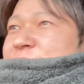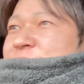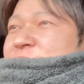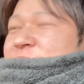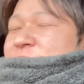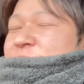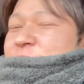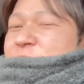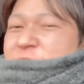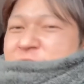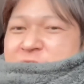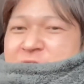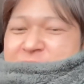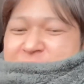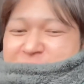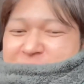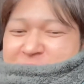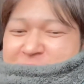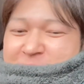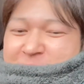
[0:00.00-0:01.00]
どうなんっ
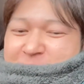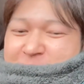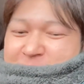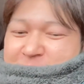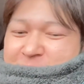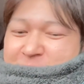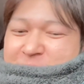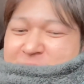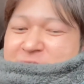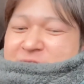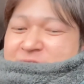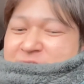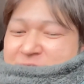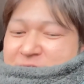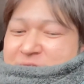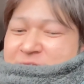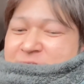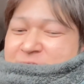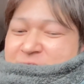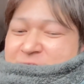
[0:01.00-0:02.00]
ていうのを言って
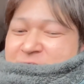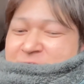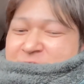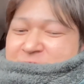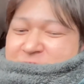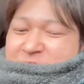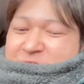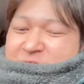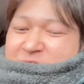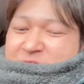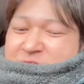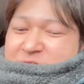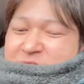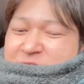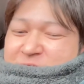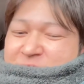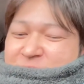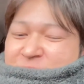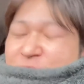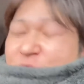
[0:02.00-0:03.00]
て、
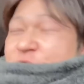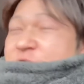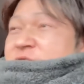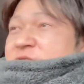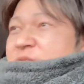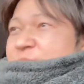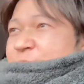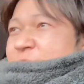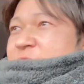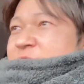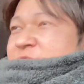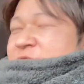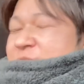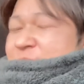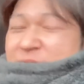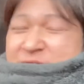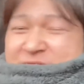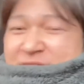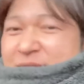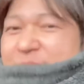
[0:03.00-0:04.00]
で、そのおっちゃんもすい
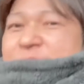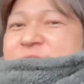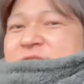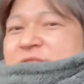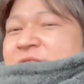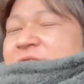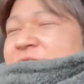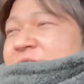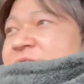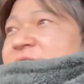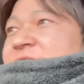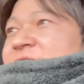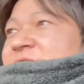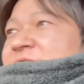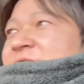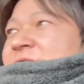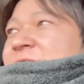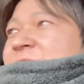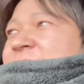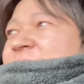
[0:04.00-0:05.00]
ません、みたいな。
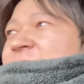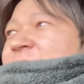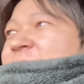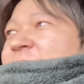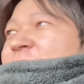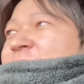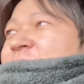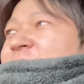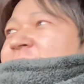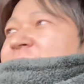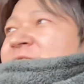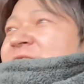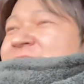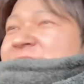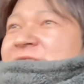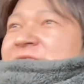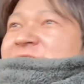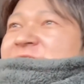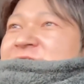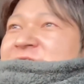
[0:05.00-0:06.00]

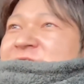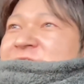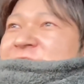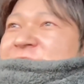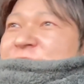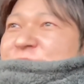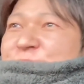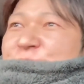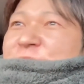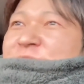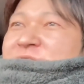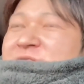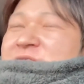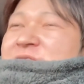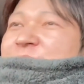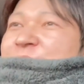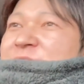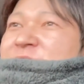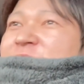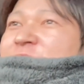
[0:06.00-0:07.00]
朝一すぐ持って
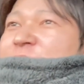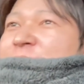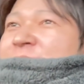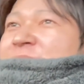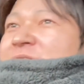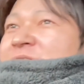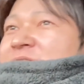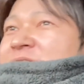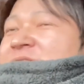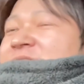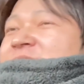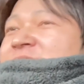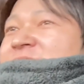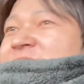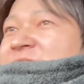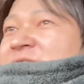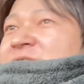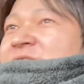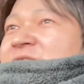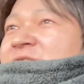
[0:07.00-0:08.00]
いきます、みたいな感じ
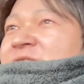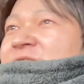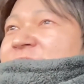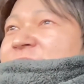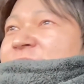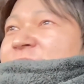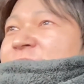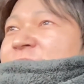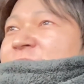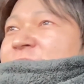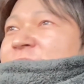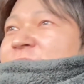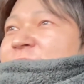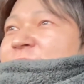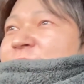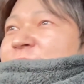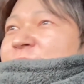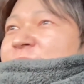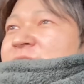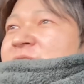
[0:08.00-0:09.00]
で、
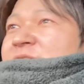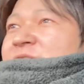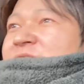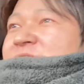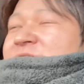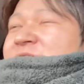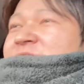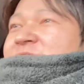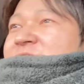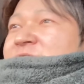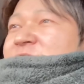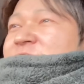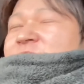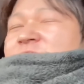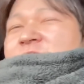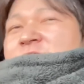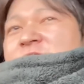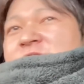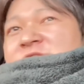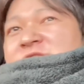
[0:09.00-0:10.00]
朝一に
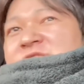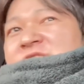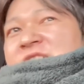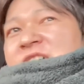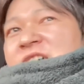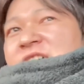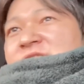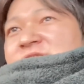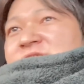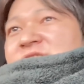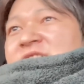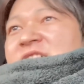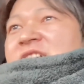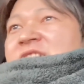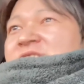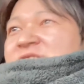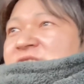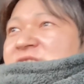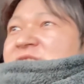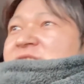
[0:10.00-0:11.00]
10時半ぐ
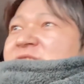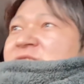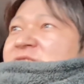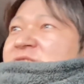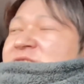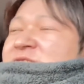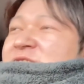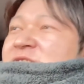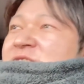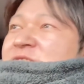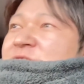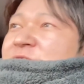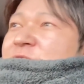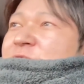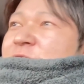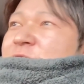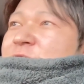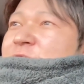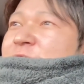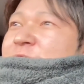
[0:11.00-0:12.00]
らいに、
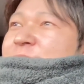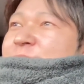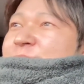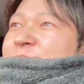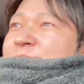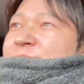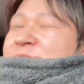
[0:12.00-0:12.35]
昨